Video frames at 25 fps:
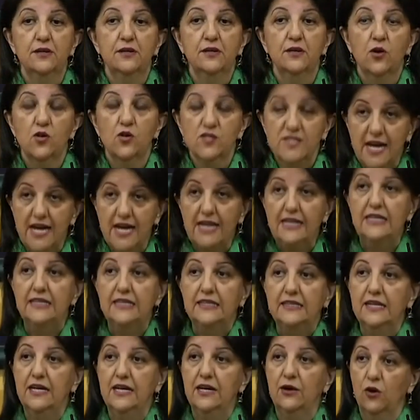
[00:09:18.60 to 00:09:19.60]

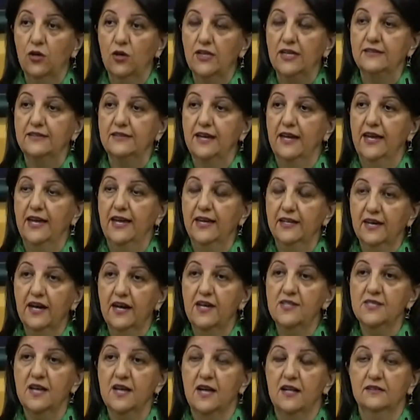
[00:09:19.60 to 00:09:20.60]
özellikle orada
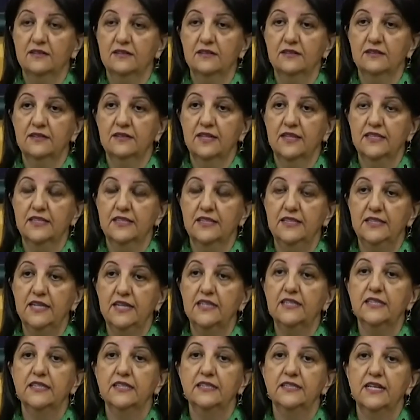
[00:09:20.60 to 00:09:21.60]
enkaz altındaki
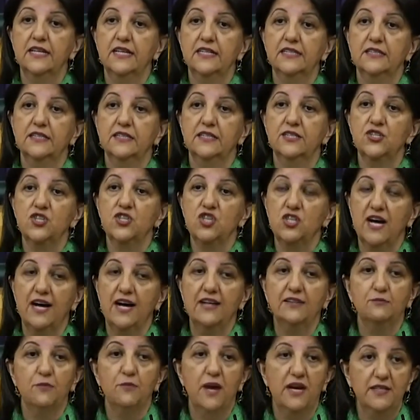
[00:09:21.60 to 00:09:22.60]
yakınlarını
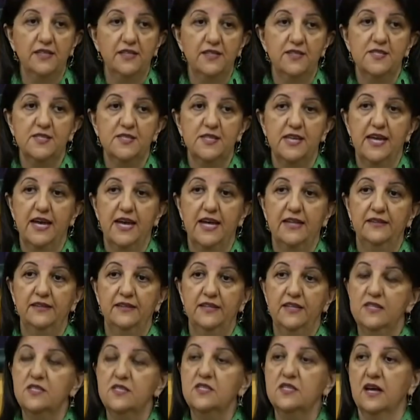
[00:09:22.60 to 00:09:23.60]
çıkartmak isteyen
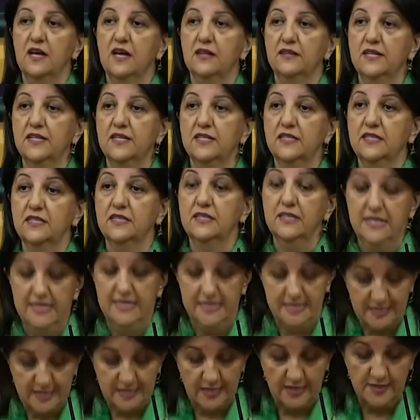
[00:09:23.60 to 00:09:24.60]
insanların
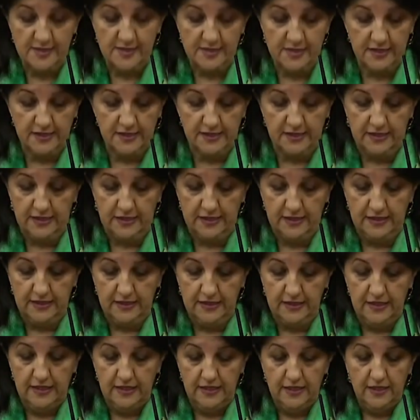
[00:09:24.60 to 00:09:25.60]
sesiydi.
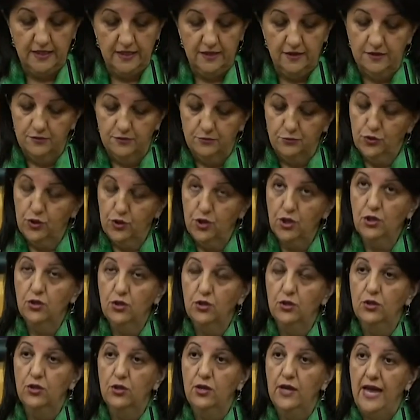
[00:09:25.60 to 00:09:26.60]
Bu
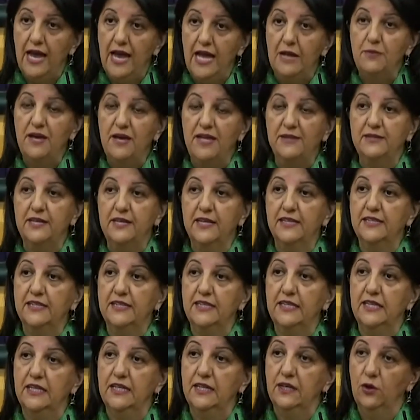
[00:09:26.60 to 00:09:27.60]
elbette
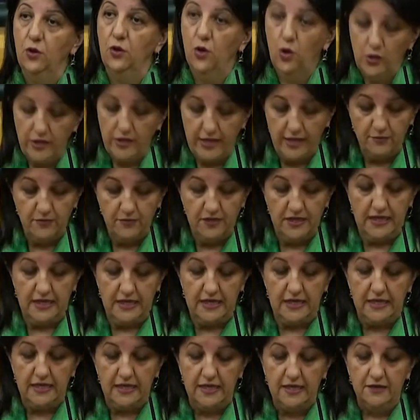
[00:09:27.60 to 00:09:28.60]
ki
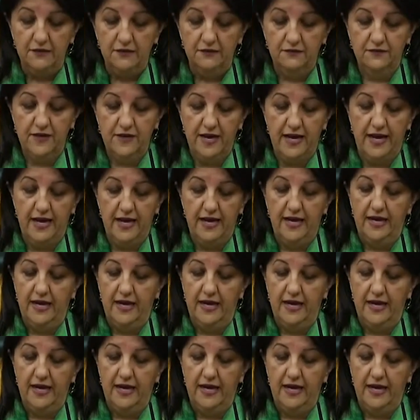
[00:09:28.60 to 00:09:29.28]
önemli ve